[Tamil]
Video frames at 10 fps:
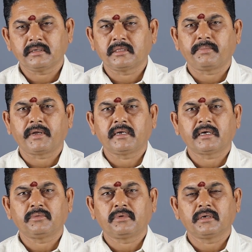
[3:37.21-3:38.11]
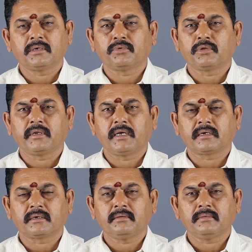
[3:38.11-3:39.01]
இந்த பரிகாரம் உங்களுக்கு
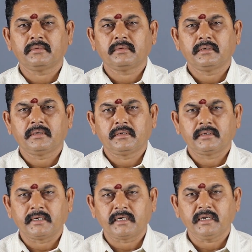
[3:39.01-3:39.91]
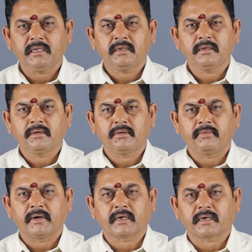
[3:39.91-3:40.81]
உறுதுணையாக இருக்கும் நன்றி
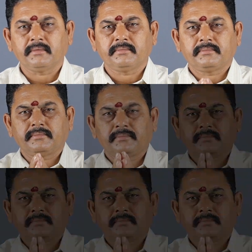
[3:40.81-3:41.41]
வணக்கம்